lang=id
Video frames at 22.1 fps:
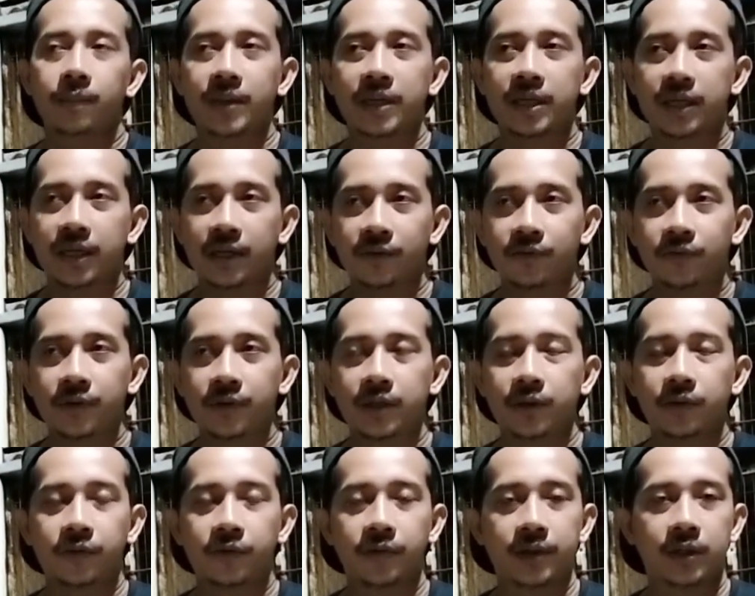bikin
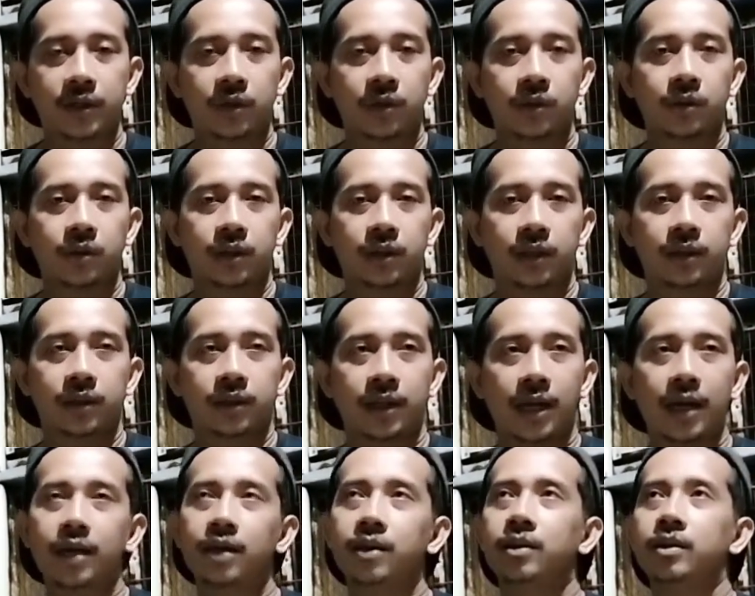video-video
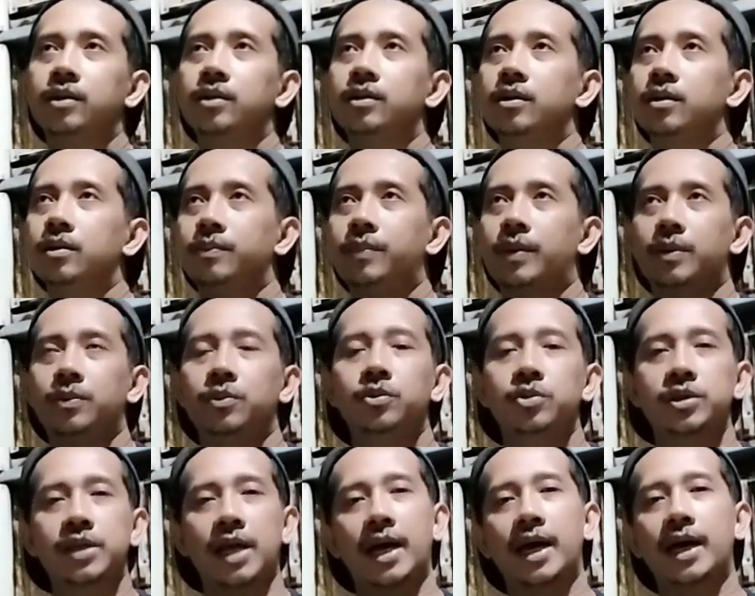tentang
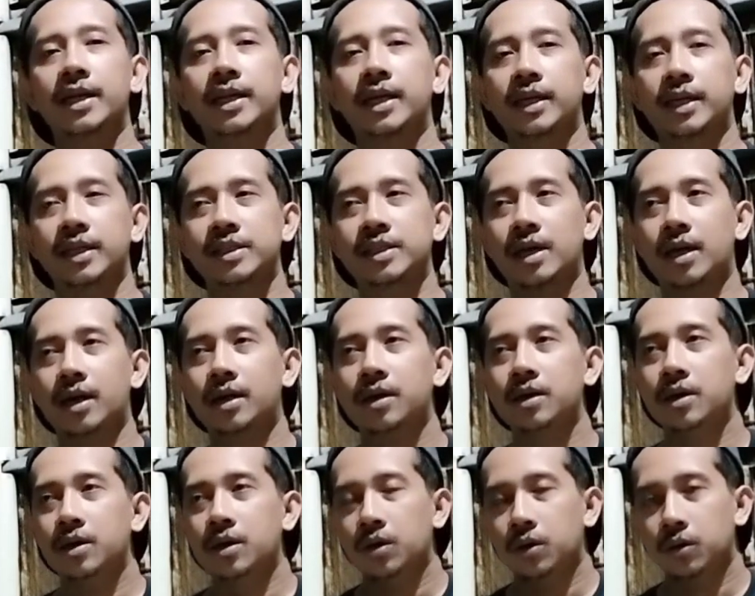permusangan ya guys
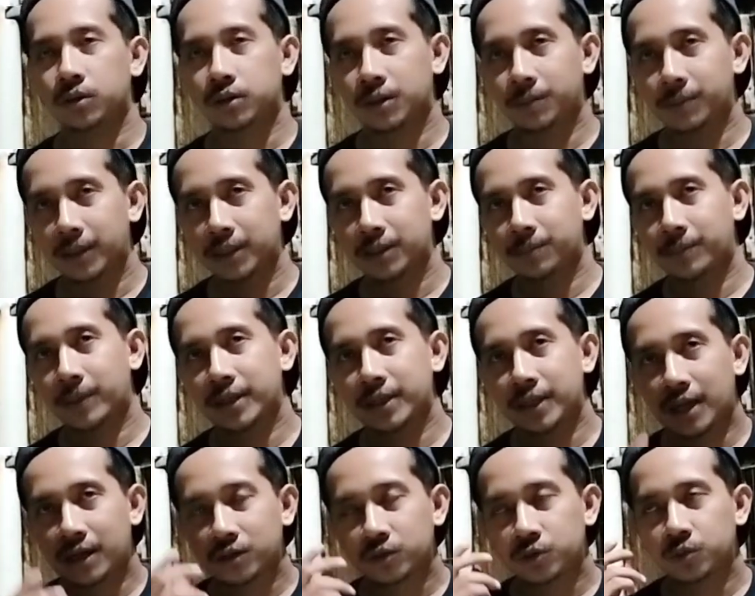ya. Untuk teman-teman
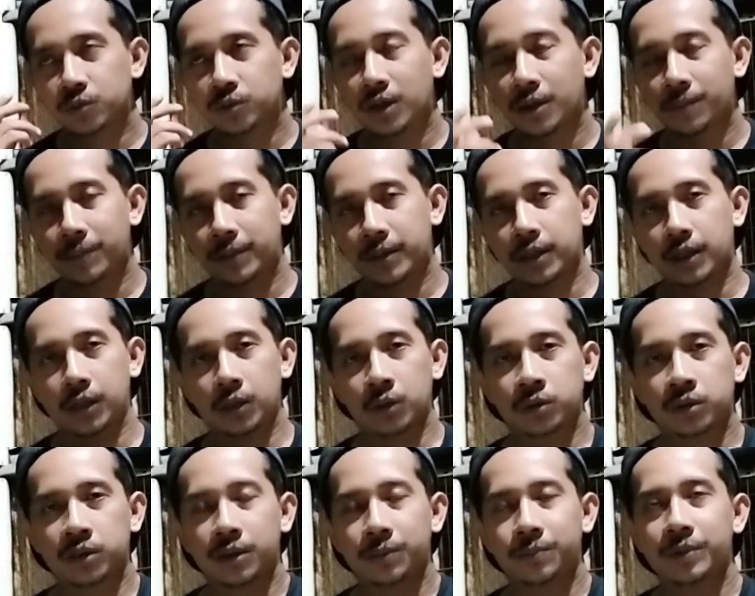yang sudah
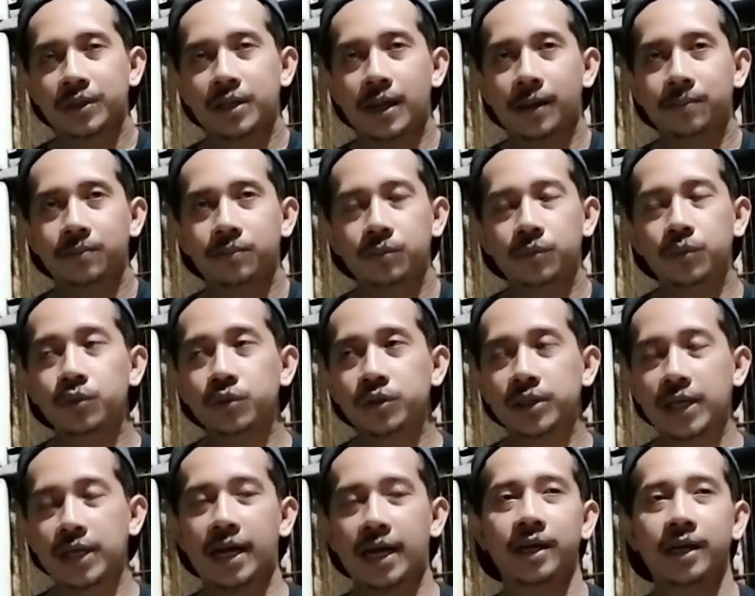bergelut di bidang
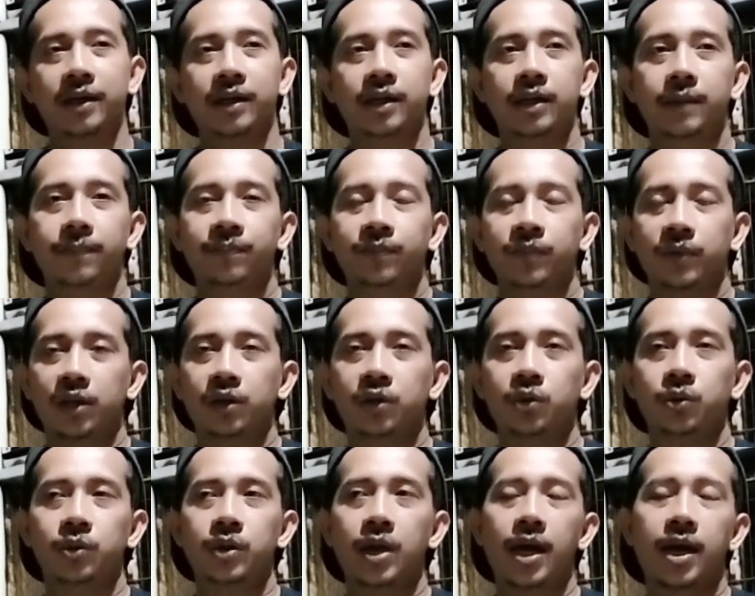musang
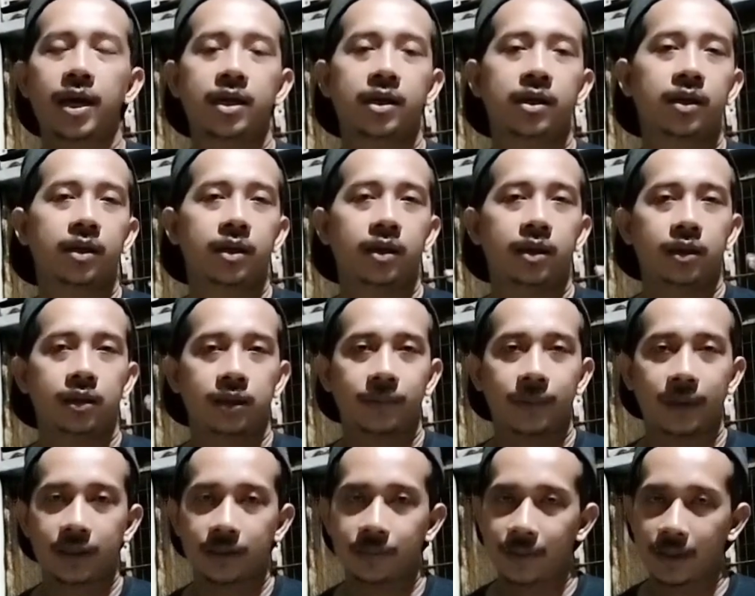tentunya
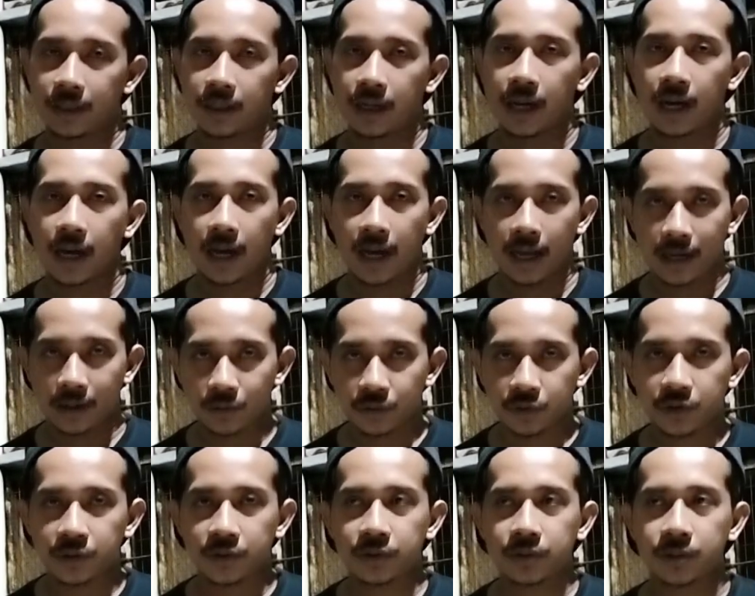teman-teman
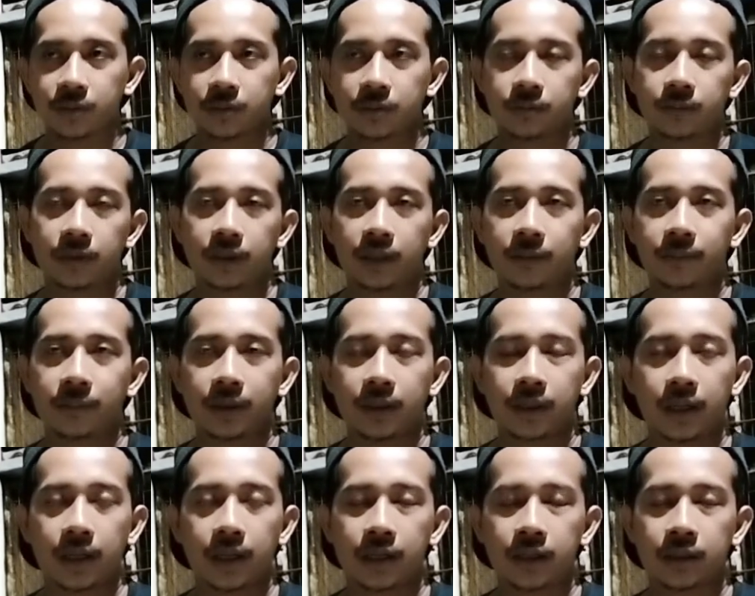harus
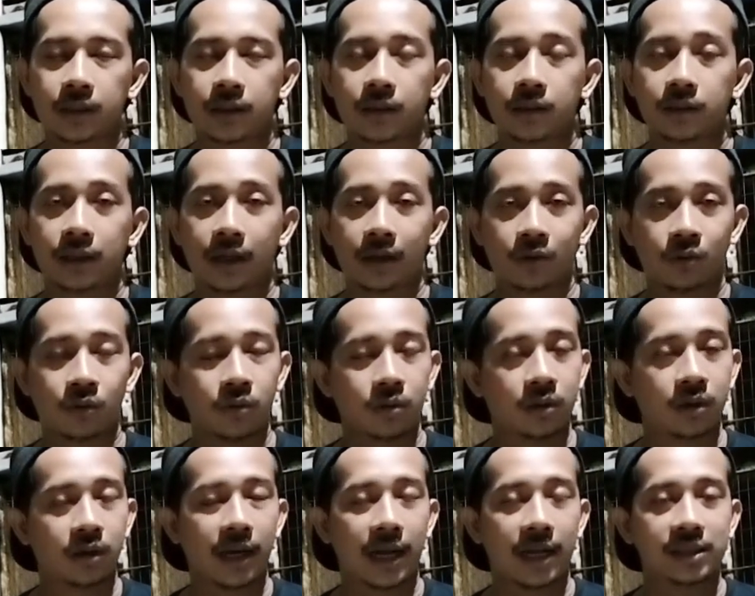benar-benar
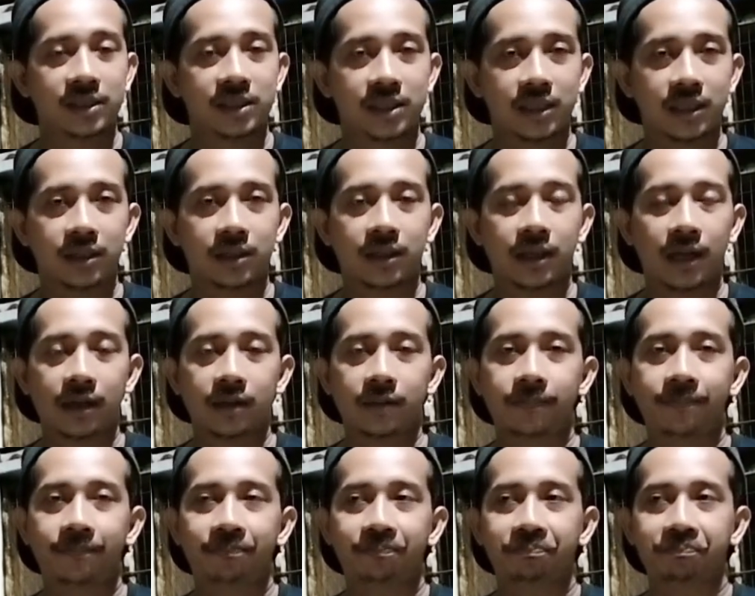tekun, rajin
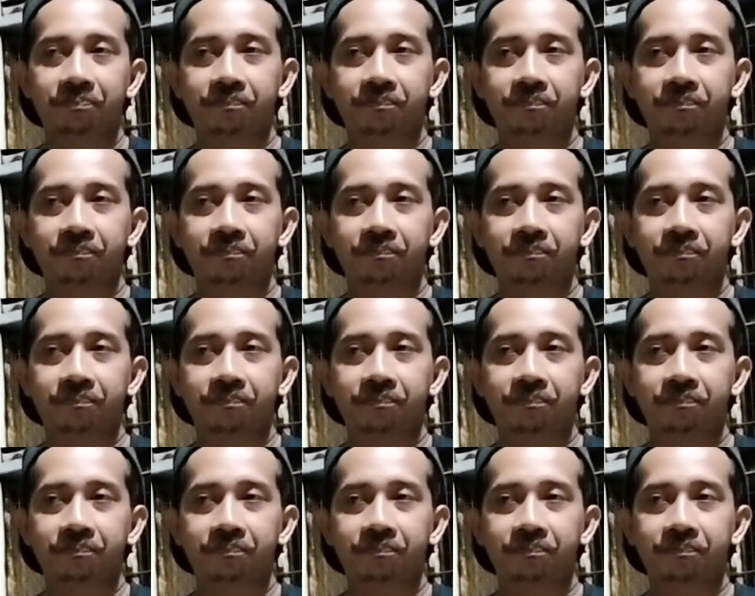dan